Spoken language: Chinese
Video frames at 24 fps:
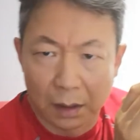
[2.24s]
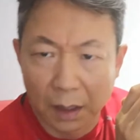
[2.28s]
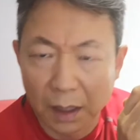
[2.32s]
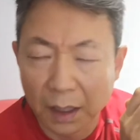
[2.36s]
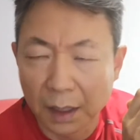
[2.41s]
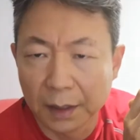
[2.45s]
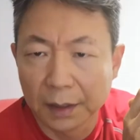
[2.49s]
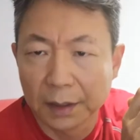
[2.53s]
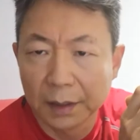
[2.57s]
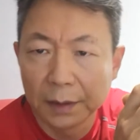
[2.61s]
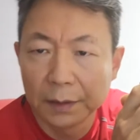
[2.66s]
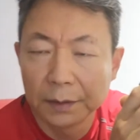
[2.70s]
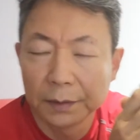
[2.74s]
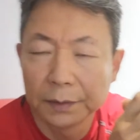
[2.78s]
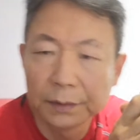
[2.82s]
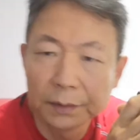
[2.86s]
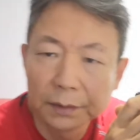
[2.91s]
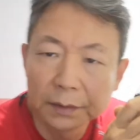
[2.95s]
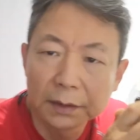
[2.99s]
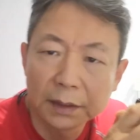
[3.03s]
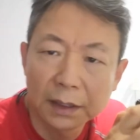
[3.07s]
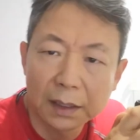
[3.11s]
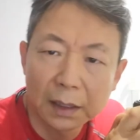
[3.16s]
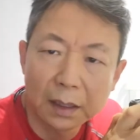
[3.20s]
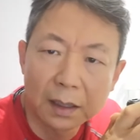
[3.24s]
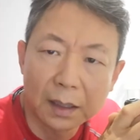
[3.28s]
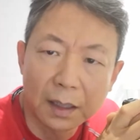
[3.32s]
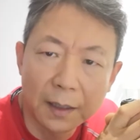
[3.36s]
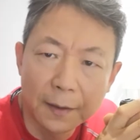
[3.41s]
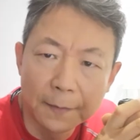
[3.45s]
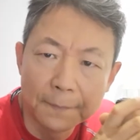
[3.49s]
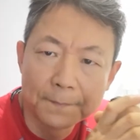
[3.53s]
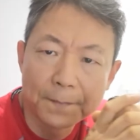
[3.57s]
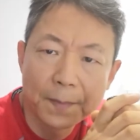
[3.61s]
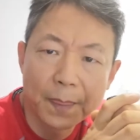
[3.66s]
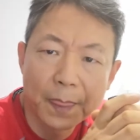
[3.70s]
啊，大家好
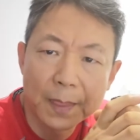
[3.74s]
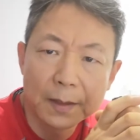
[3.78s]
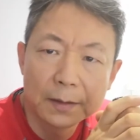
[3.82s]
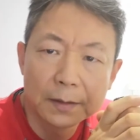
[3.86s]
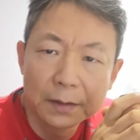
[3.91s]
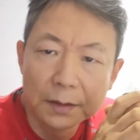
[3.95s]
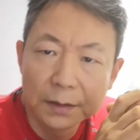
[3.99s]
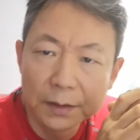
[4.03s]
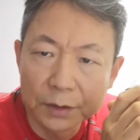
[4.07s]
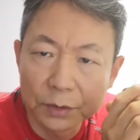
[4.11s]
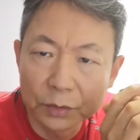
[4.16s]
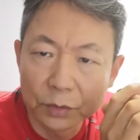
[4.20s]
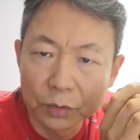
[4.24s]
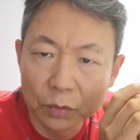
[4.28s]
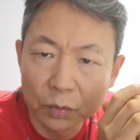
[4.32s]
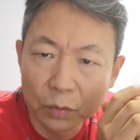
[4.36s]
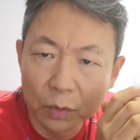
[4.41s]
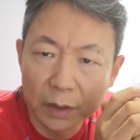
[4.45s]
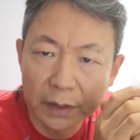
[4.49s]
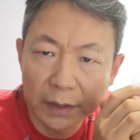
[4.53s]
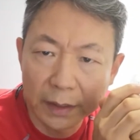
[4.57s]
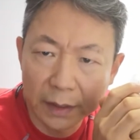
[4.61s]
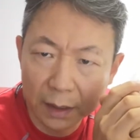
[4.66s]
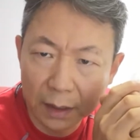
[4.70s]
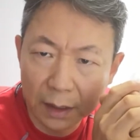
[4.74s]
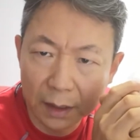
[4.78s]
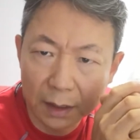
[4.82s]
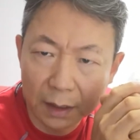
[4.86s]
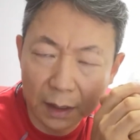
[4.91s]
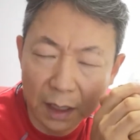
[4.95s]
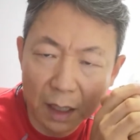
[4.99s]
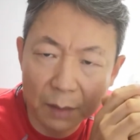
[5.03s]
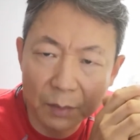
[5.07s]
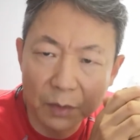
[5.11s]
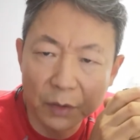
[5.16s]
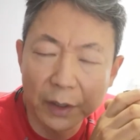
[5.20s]
啊！继续说这个
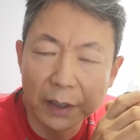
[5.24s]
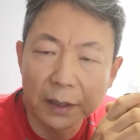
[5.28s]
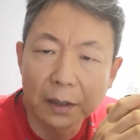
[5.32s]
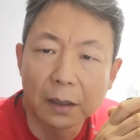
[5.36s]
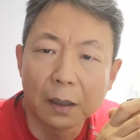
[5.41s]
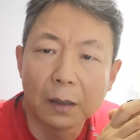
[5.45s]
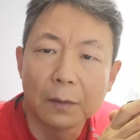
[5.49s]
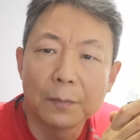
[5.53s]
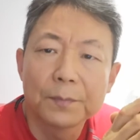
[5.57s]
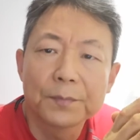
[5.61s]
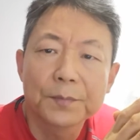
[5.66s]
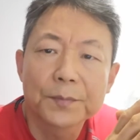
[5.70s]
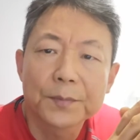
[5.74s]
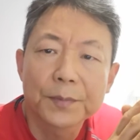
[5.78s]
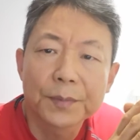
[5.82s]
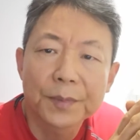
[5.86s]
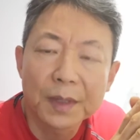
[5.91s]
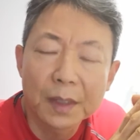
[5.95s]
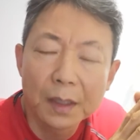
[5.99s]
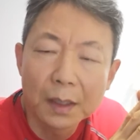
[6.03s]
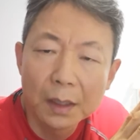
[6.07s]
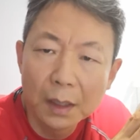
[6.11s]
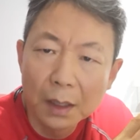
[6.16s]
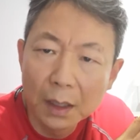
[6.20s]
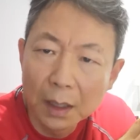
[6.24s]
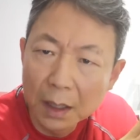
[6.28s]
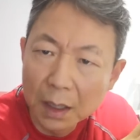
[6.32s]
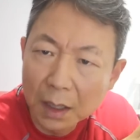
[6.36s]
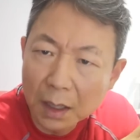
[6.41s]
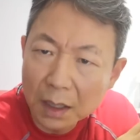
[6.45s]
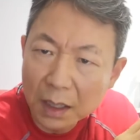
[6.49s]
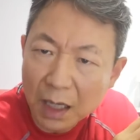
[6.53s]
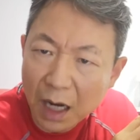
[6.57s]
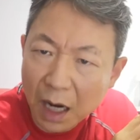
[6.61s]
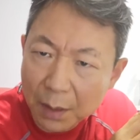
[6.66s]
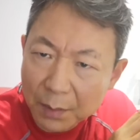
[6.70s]
抗美援朝，
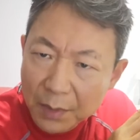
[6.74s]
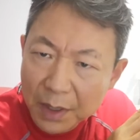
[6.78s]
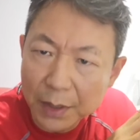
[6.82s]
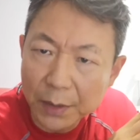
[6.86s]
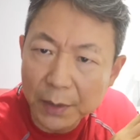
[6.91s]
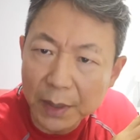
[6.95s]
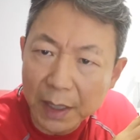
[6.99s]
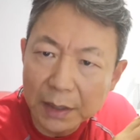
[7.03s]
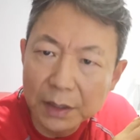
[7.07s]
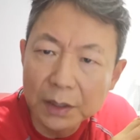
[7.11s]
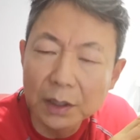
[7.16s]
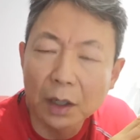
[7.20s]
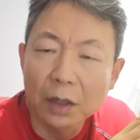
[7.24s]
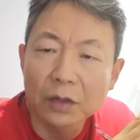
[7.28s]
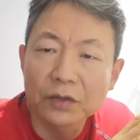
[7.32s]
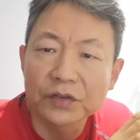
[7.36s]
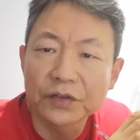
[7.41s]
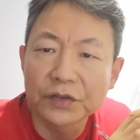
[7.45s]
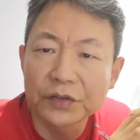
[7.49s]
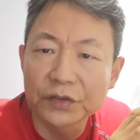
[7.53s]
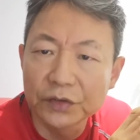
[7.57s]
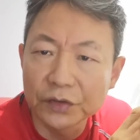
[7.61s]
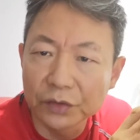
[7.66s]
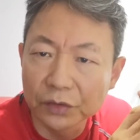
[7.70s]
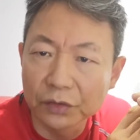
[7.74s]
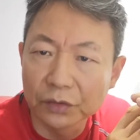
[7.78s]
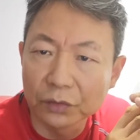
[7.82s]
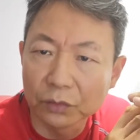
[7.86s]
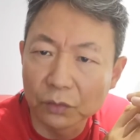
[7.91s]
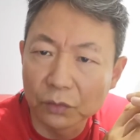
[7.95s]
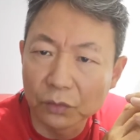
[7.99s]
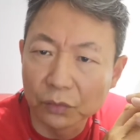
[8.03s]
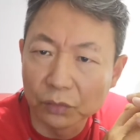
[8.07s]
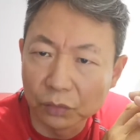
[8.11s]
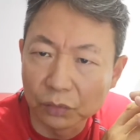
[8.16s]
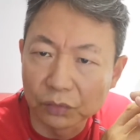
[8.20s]
抗美援朝四
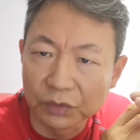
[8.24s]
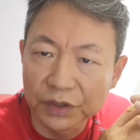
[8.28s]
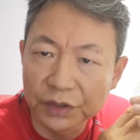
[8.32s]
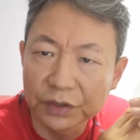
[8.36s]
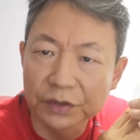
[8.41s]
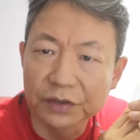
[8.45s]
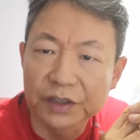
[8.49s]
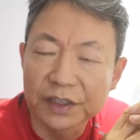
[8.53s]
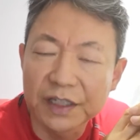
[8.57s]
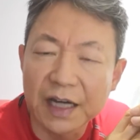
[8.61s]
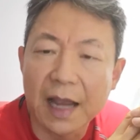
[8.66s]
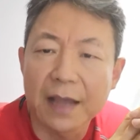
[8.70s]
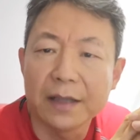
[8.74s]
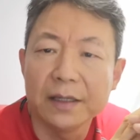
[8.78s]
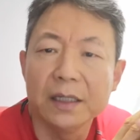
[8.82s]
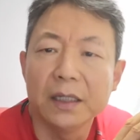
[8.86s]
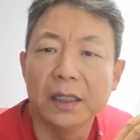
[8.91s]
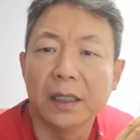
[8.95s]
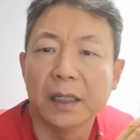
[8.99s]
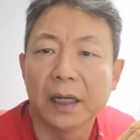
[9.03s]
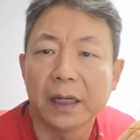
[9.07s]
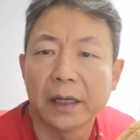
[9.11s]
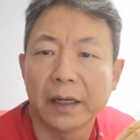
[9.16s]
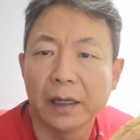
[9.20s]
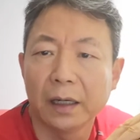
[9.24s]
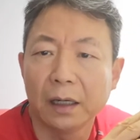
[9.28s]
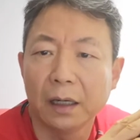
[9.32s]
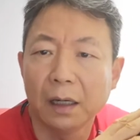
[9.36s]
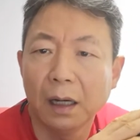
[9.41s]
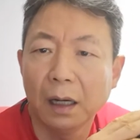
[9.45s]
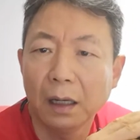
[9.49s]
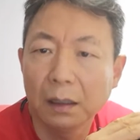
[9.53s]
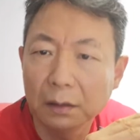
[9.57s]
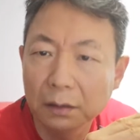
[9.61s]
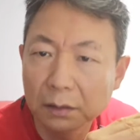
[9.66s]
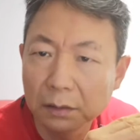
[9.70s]
五次战役的这
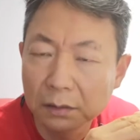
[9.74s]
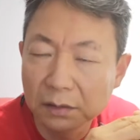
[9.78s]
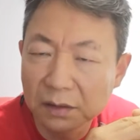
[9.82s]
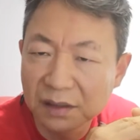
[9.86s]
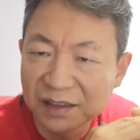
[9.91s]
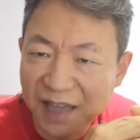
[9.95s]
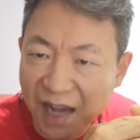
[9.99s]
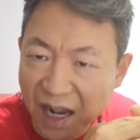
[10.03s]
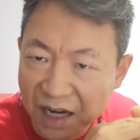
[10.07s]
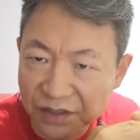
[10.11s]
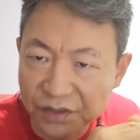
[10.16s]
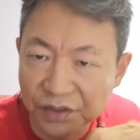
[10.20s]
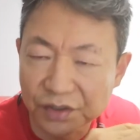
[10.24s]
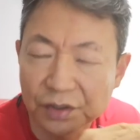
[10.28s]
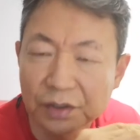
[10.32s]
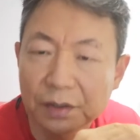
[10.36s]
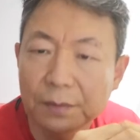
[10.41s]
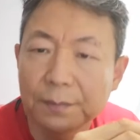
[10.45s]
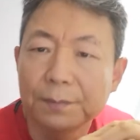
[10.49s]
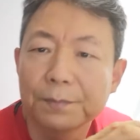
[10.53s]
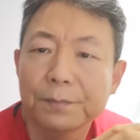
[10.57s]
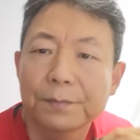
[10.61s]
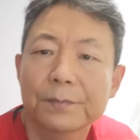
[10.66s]
个价值，